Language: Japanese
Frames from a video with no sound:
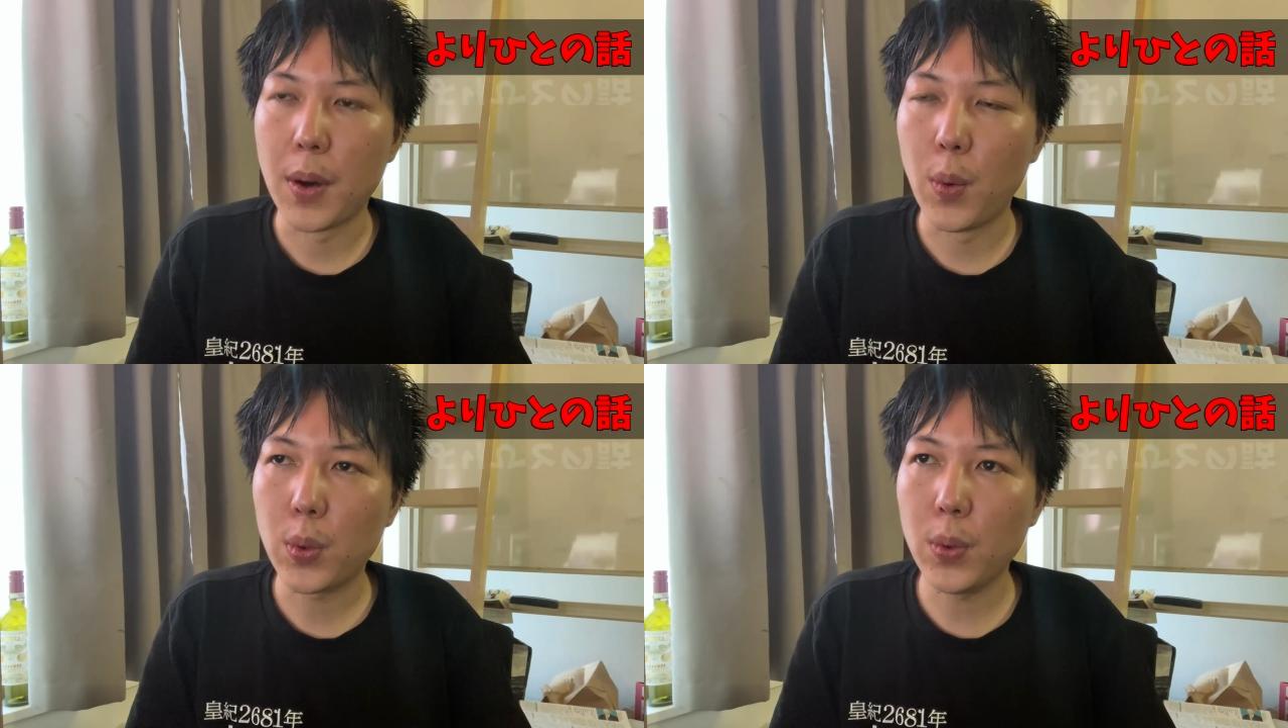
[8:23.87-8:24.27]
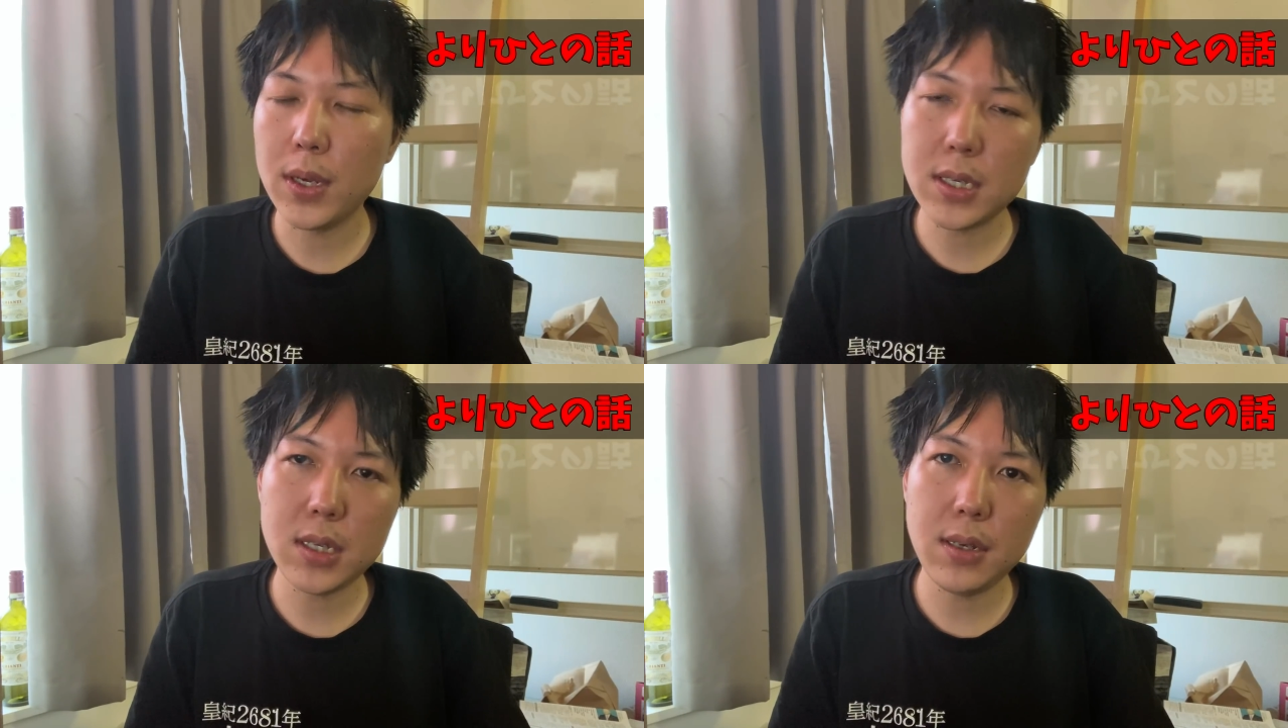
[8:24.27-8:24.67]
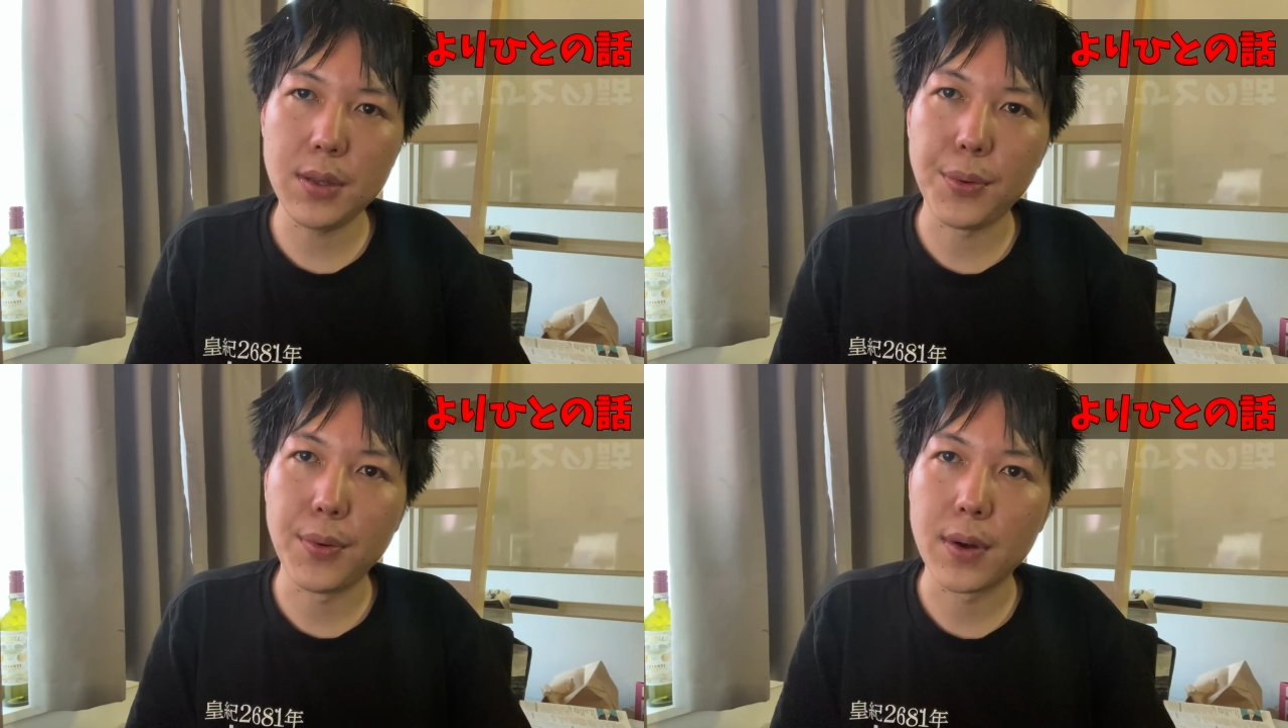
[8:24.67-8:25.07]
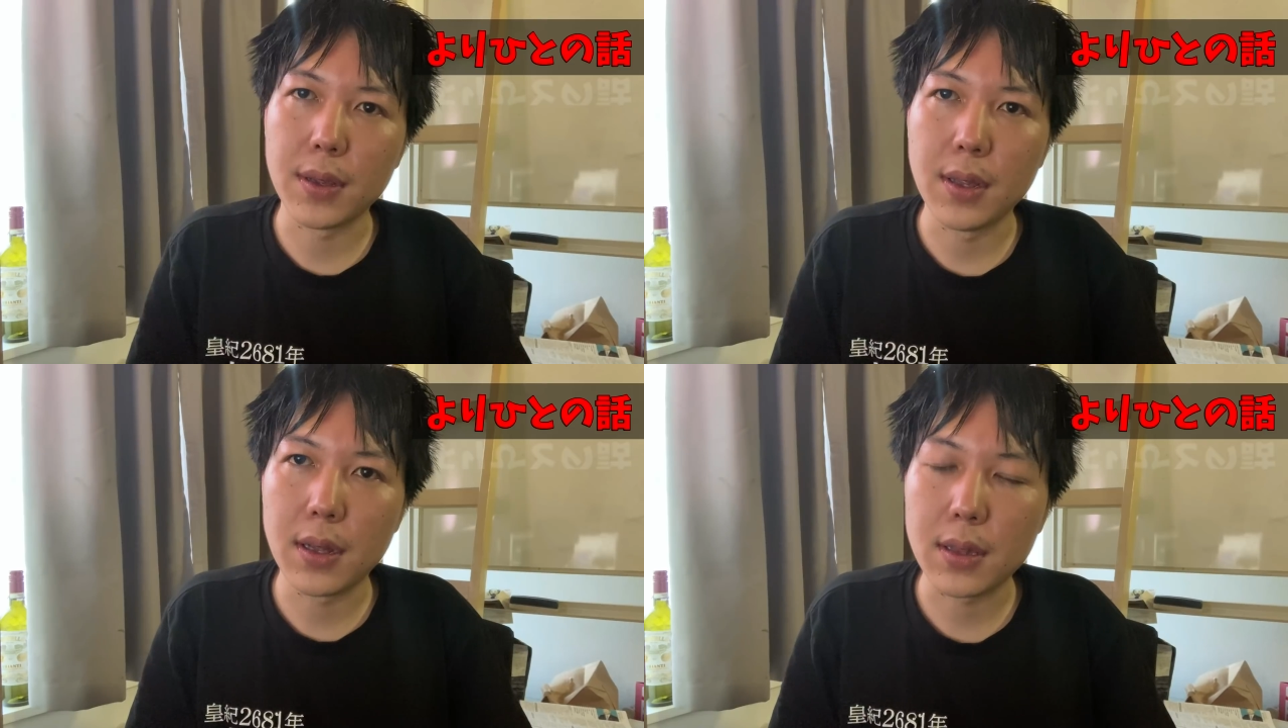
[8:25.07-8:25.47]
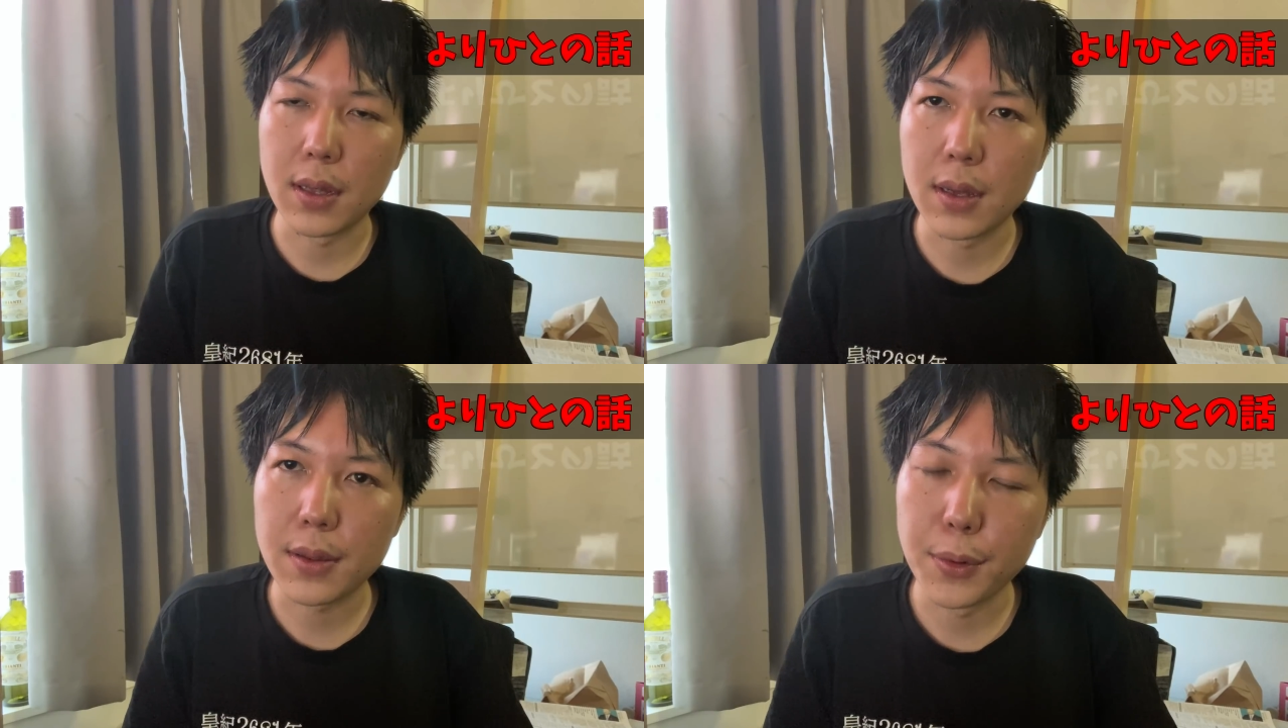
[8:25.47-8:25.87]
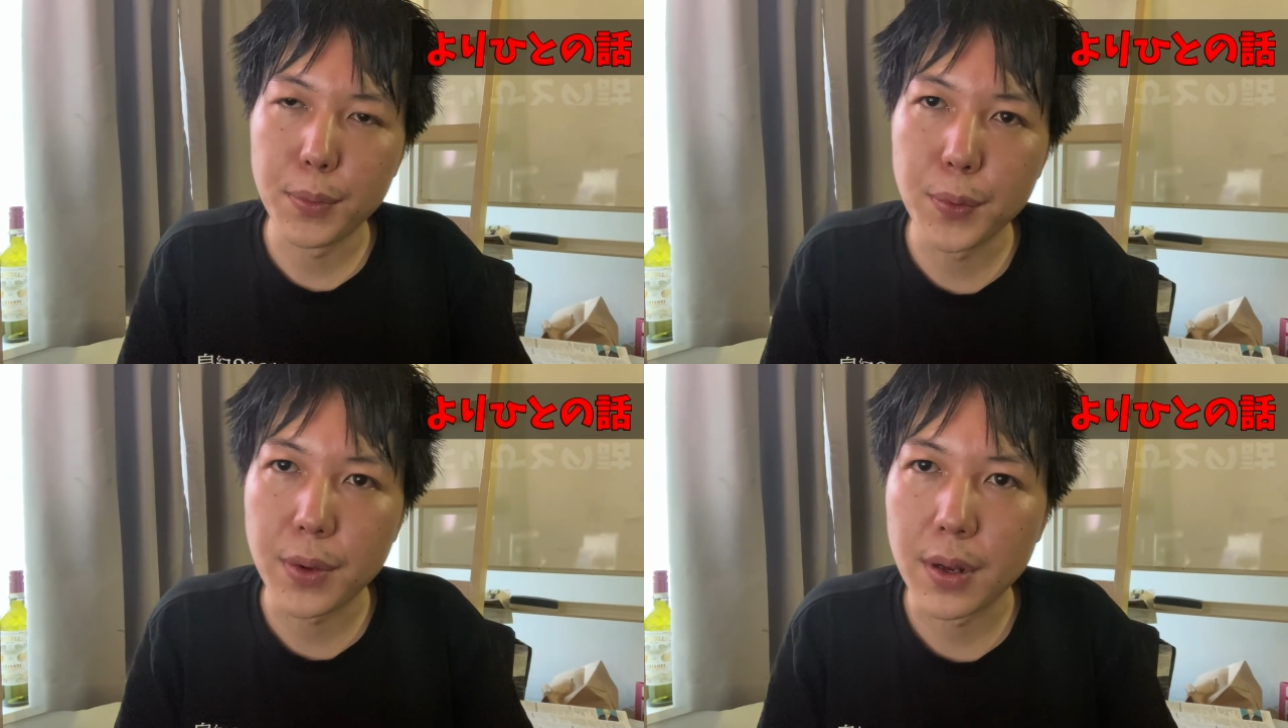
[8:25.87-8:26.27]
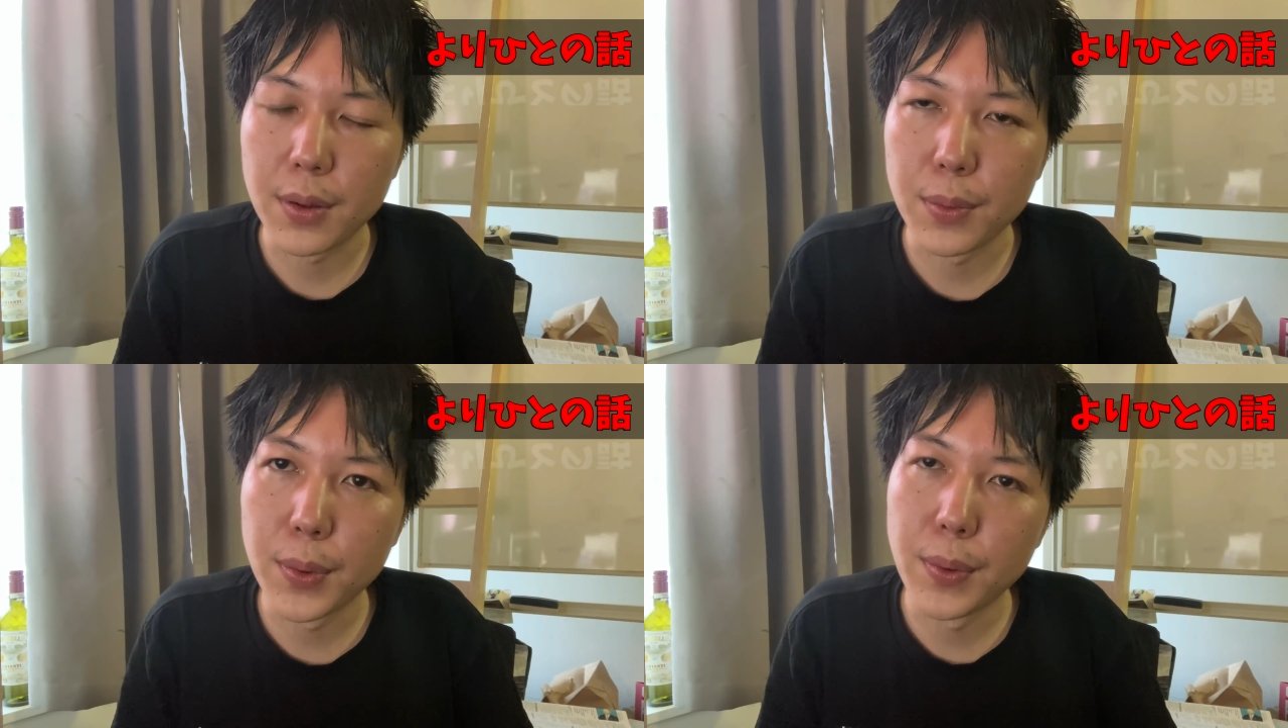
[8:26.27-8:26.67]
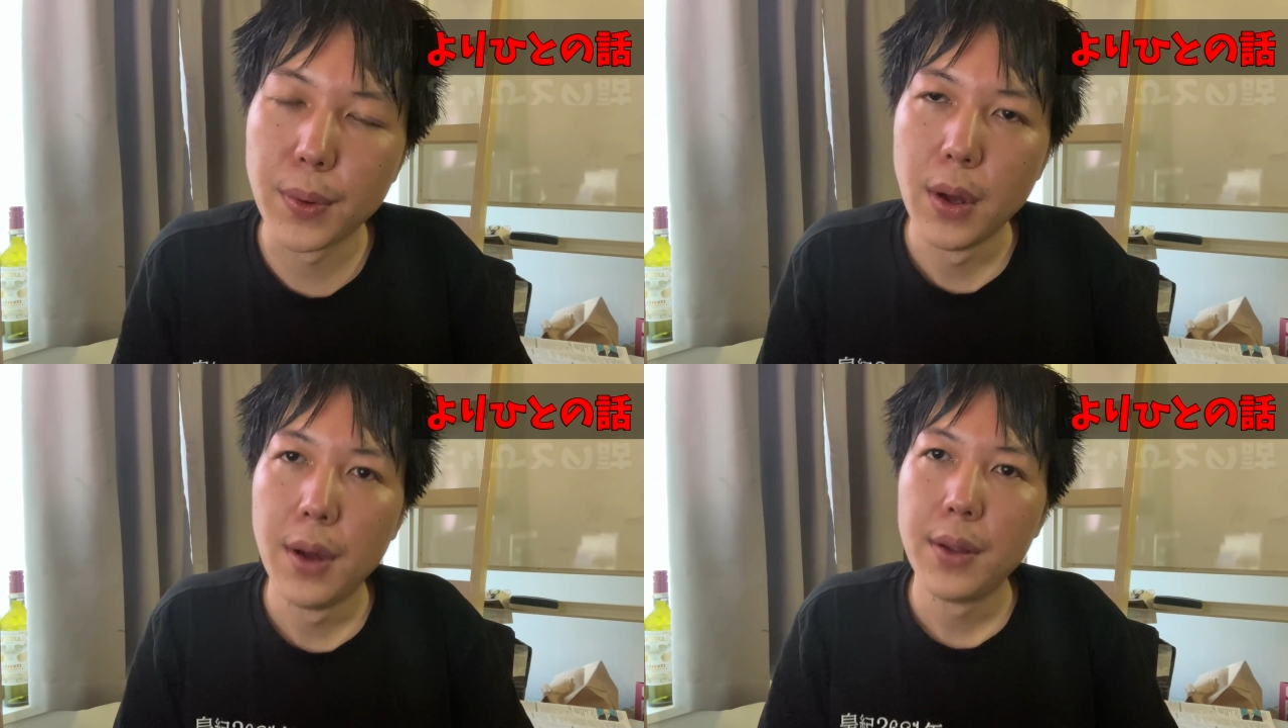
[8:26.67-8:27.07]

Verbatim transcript: まあ、おとなしい動画になったなって思うけれども、